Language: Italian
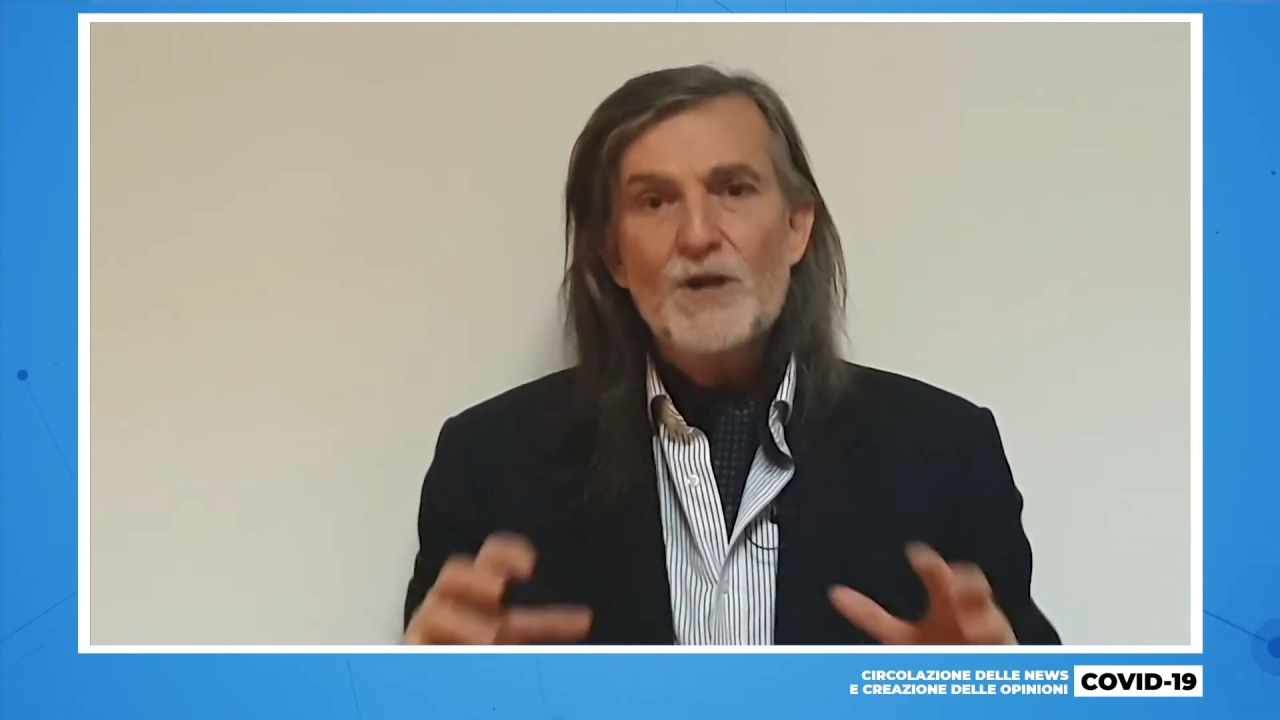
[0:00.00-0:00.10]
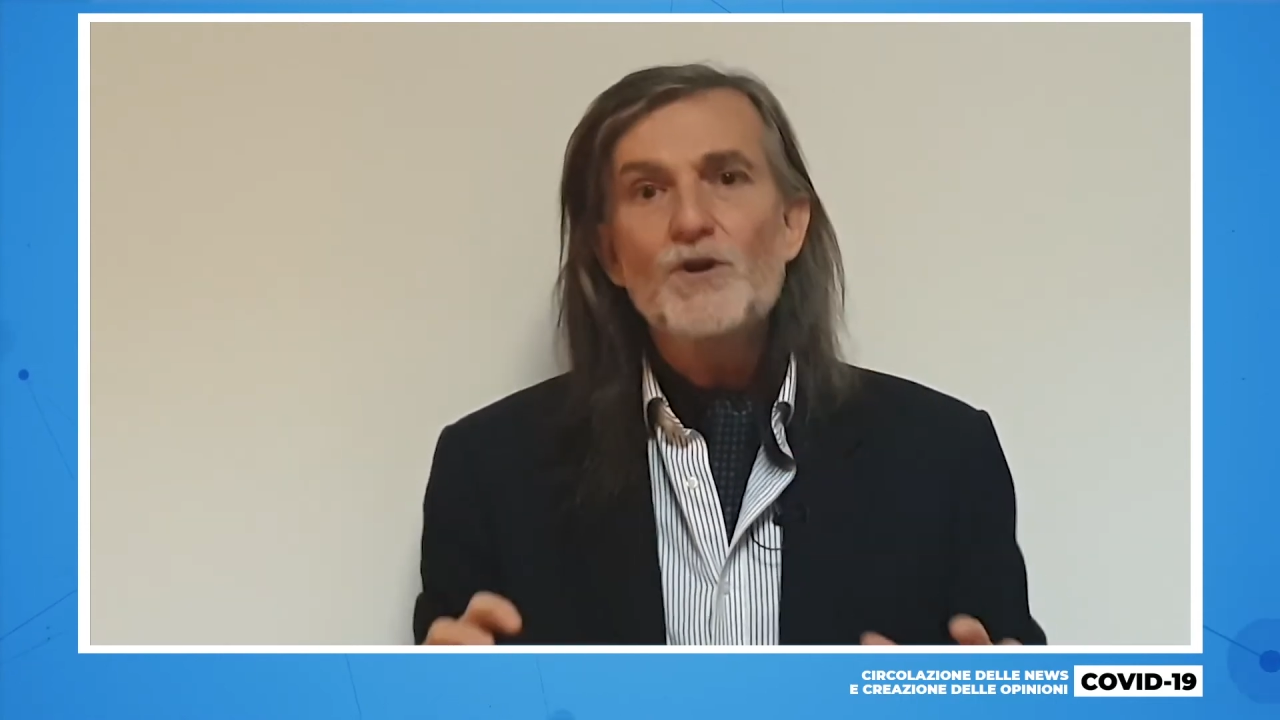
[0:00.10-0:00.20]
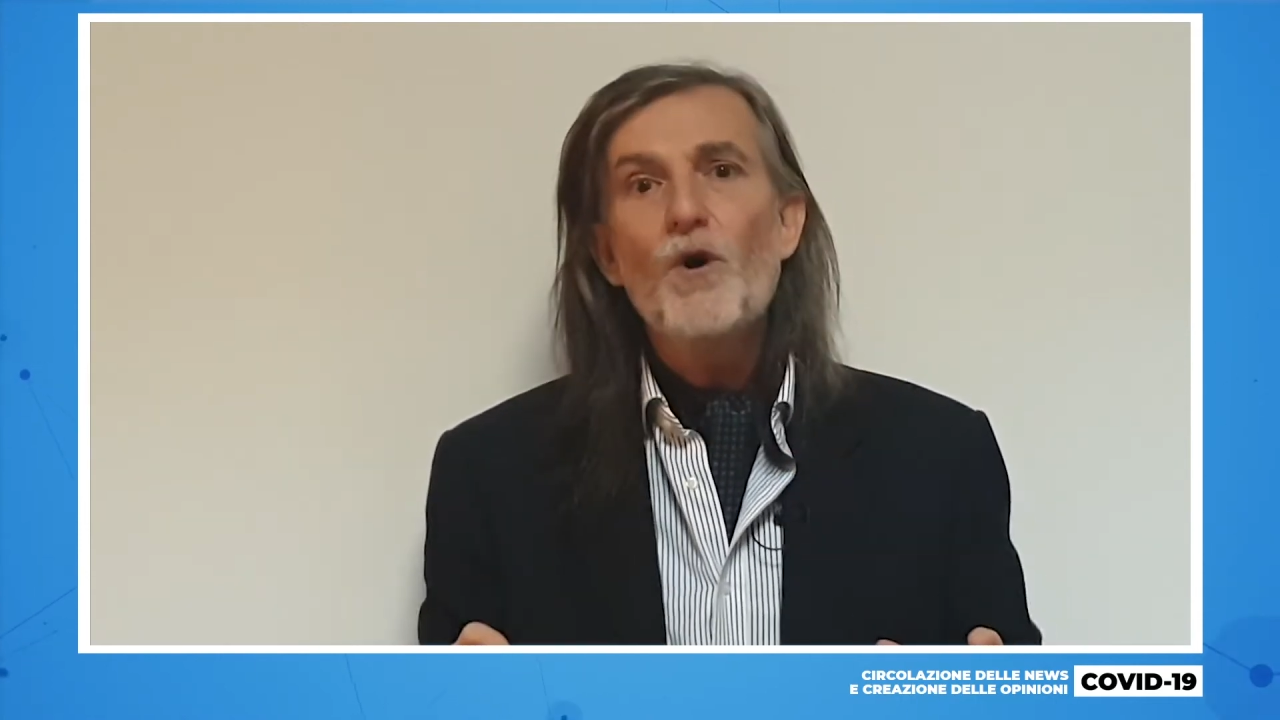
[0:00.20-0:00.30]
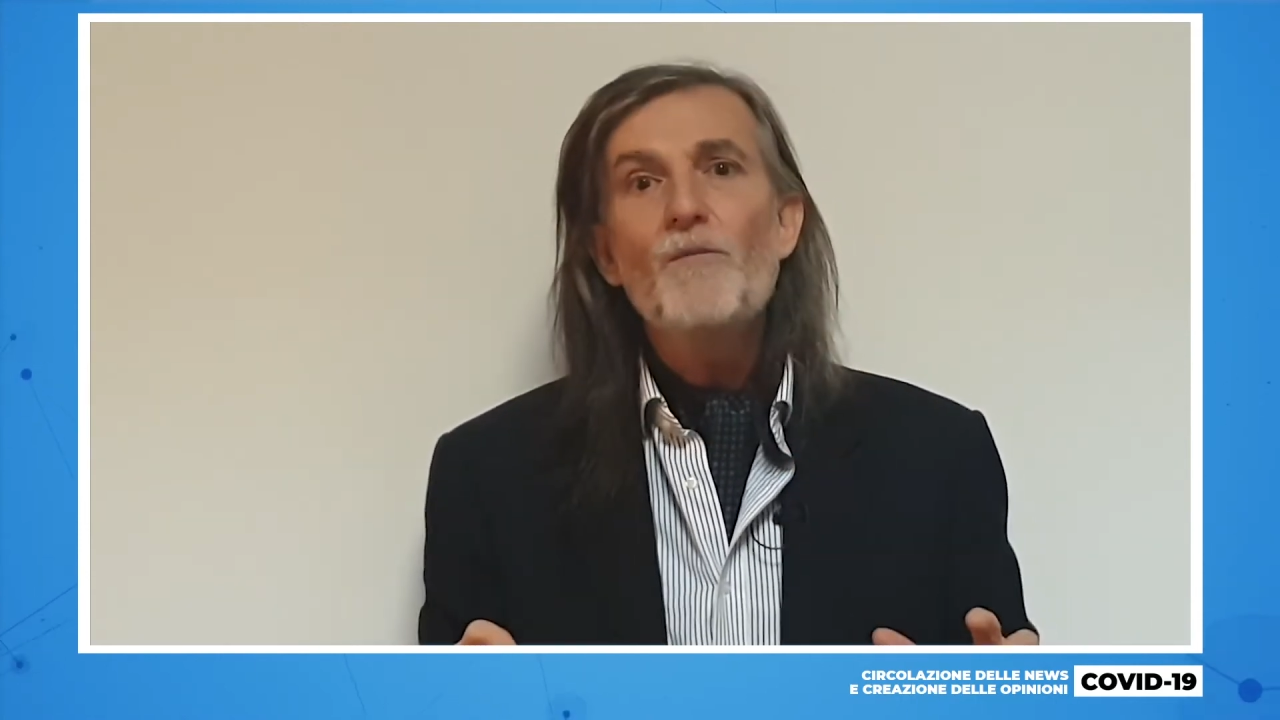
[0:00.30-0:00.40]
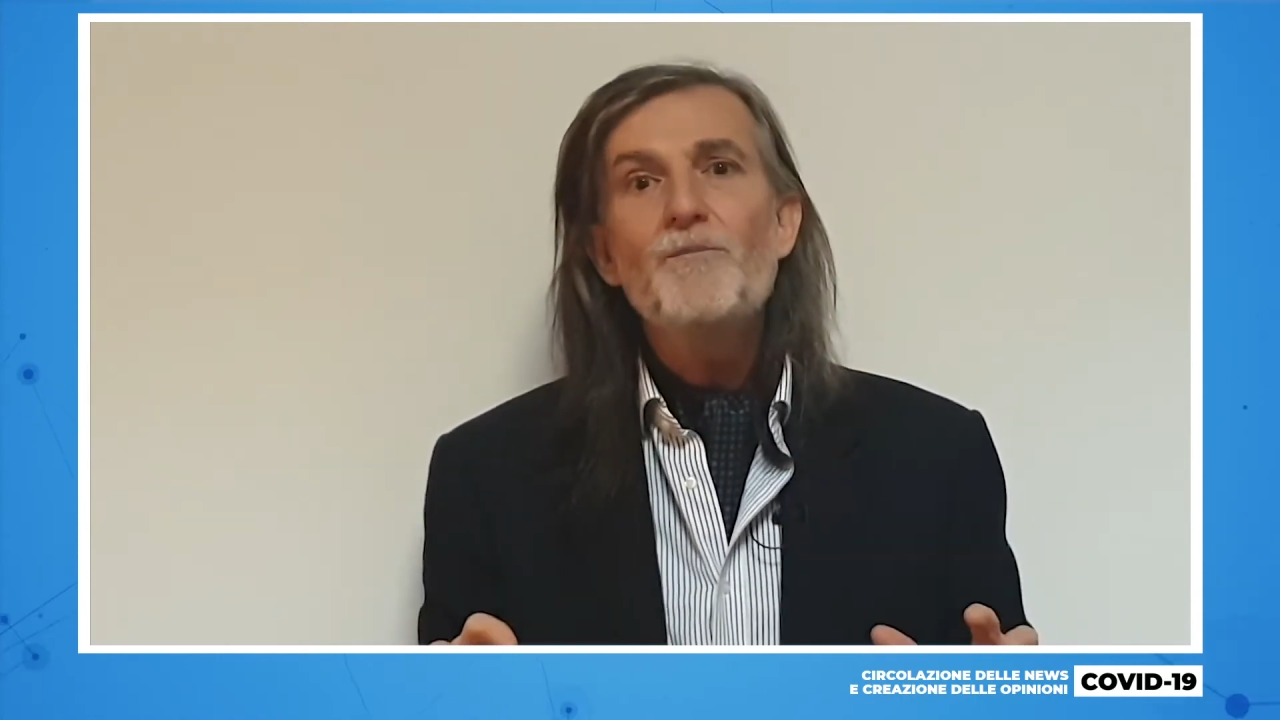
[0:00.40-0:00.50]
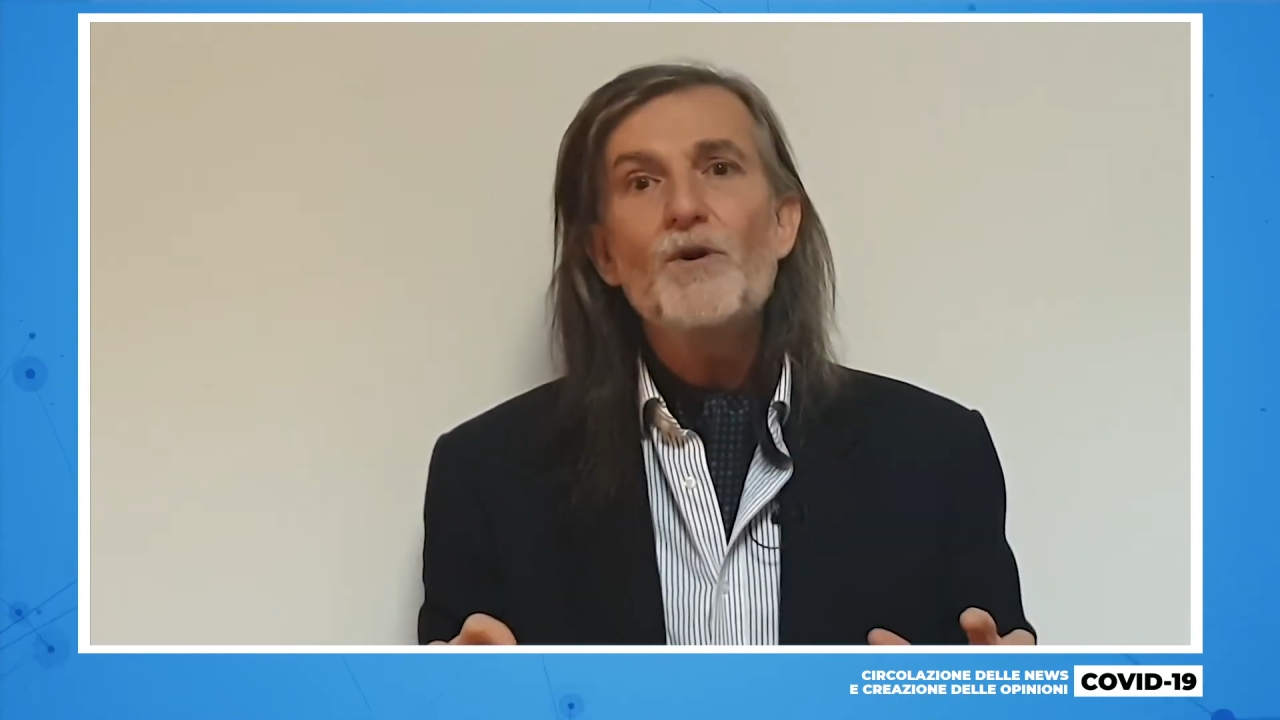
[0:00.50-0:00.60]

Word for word: non